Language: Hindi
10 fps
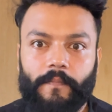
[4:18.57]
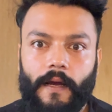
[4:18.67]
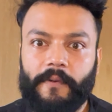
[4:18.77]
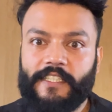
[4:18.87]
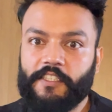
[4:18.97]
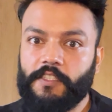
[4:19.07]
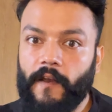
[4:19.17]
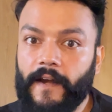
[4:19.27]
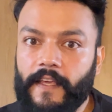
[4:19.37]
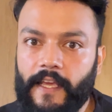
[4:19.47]
अभी जैसे
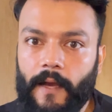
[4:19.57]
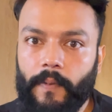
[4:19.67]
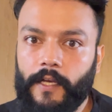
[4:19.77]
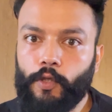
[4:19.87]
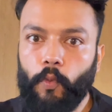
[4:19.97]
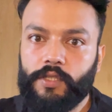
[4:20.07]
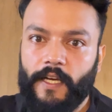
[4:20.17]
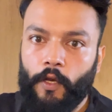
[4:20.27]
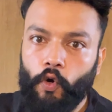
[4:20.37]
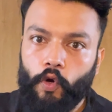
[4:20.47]
थ्रेड की ऐप आई तो बहुत
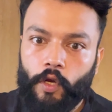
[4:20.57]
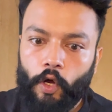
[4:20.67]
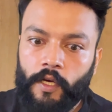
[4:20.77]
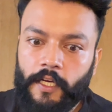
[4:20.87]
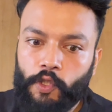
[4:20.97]
सारे लोग उन्होंने ऑलरेडी